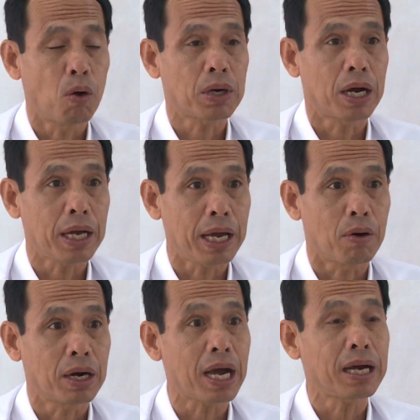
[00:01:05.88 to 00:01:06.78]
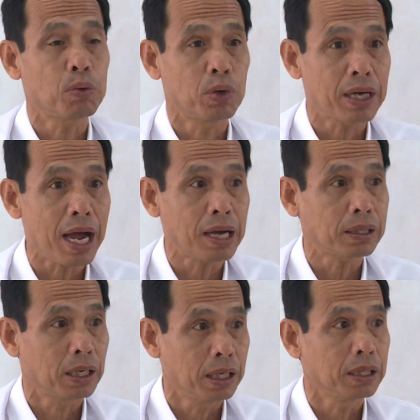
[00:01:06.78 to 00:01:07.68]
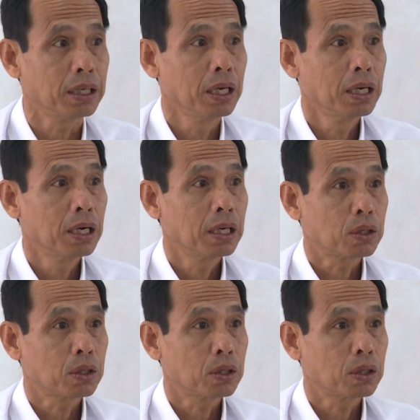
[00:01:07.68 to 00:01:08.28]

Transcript: khó khăn và kết hợp với ngân hàng chính sách,